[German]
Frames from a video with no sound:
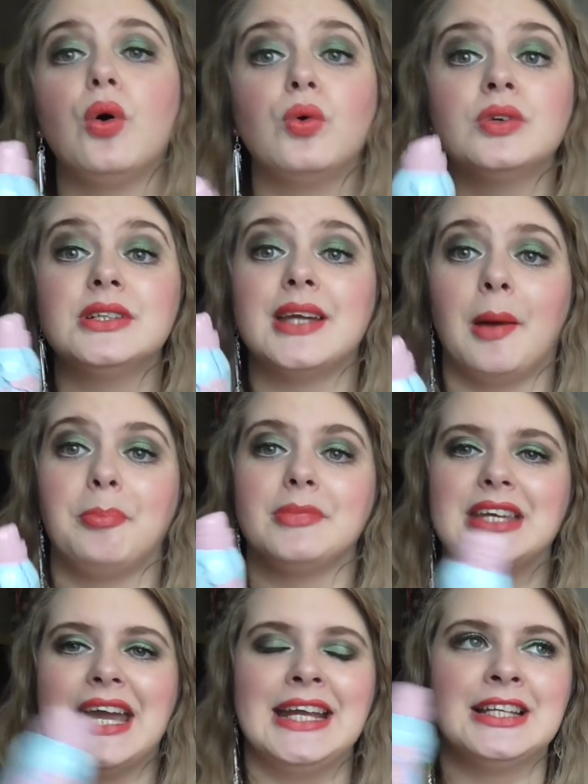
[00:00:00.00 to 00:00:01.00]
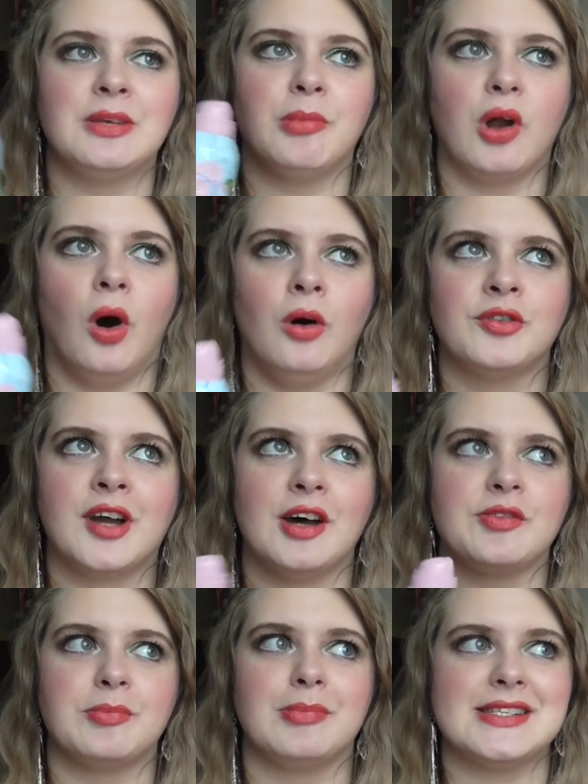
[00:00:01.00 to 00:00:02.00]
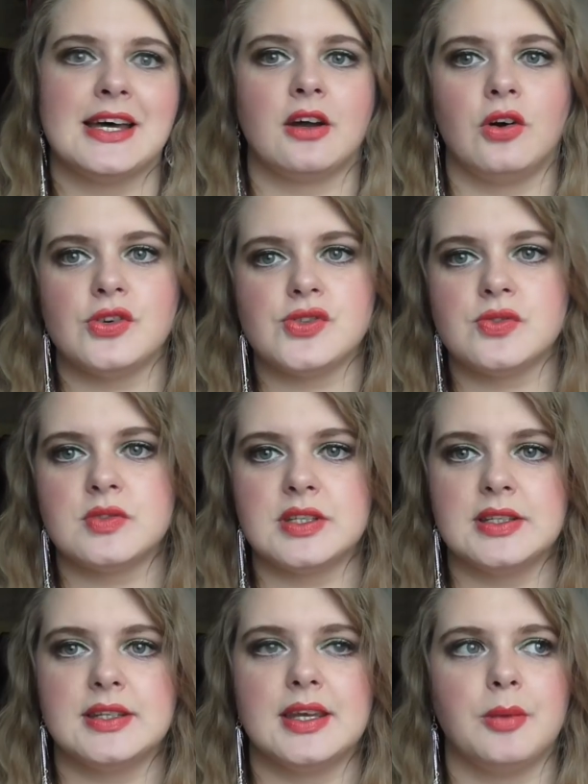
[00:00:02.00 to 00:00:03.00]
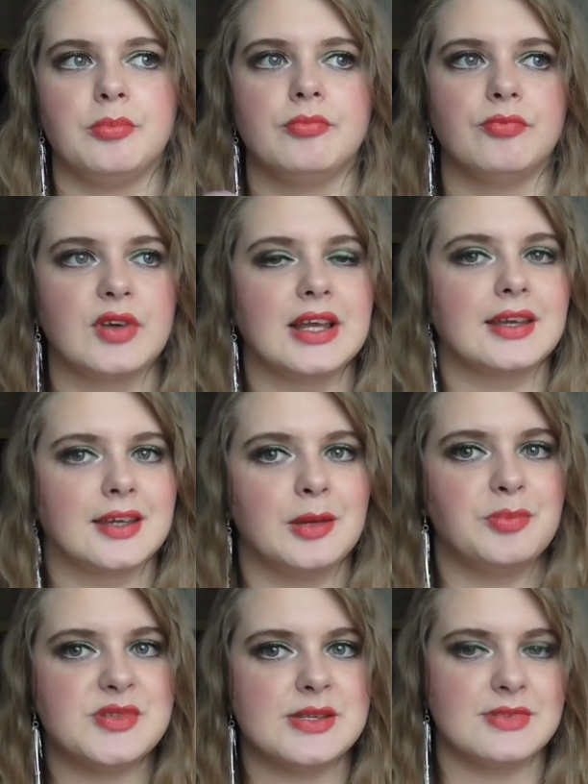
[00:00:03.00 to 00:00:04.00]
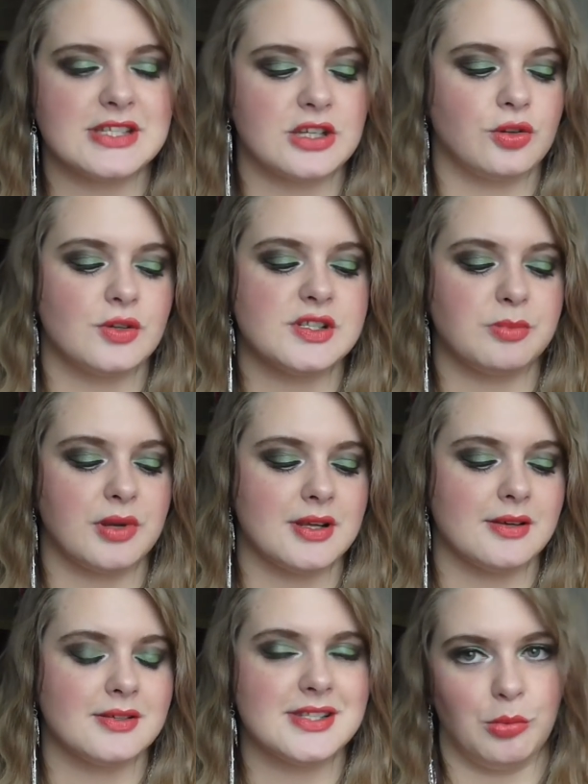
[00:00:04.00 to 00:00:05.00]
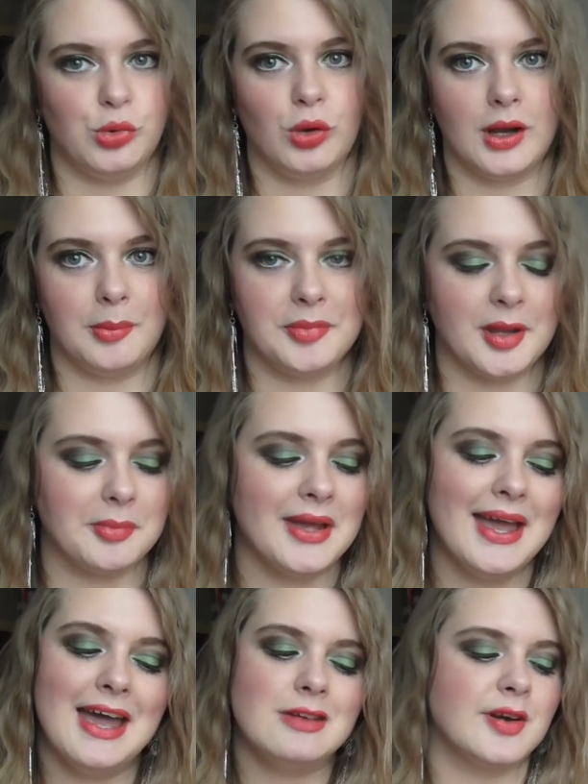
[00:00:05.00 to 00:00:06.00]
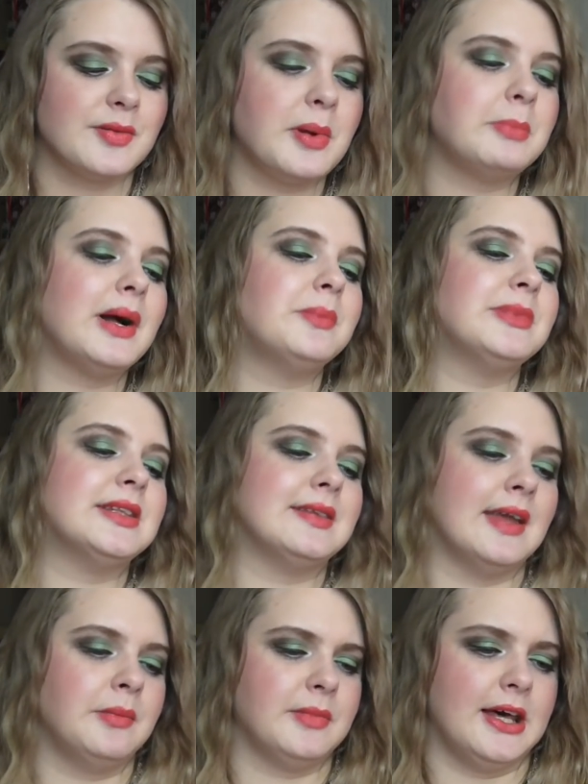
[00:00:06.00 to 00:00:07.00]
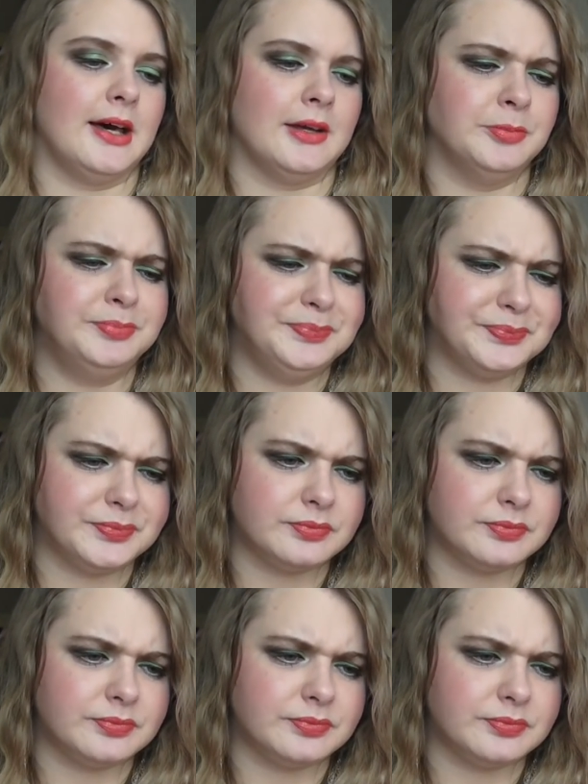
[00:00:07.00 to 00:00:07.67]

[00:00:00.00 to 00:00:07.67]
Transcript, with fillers: Und ich habe mich endlich mal aufgerafft, ein paar Sachen aussortieren, die eben wirklich kippt sind, was ich trotzdem in der Sammlung gehabt habe. Fangen wir mal mit dem da an.